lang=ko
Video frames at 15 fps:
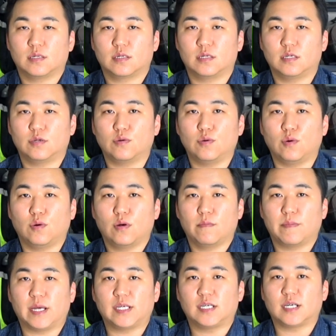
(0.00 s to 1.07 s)
그리고
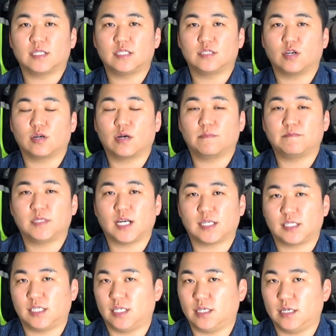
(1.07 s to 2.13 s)
배기가스 저감
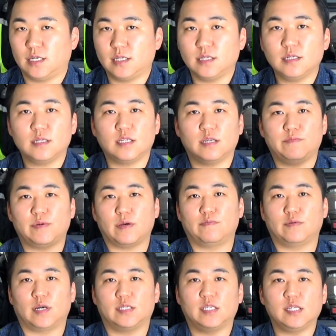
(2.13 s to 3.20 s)
장치인
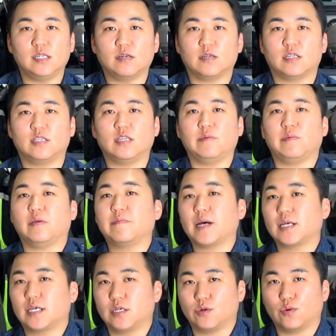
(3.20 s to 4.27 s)
DPF가 7년에
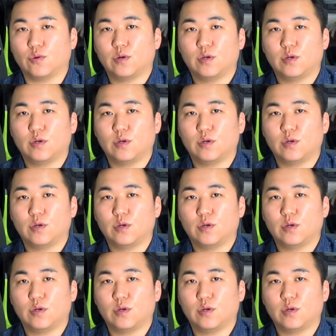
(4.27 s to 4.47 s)
12만 킬로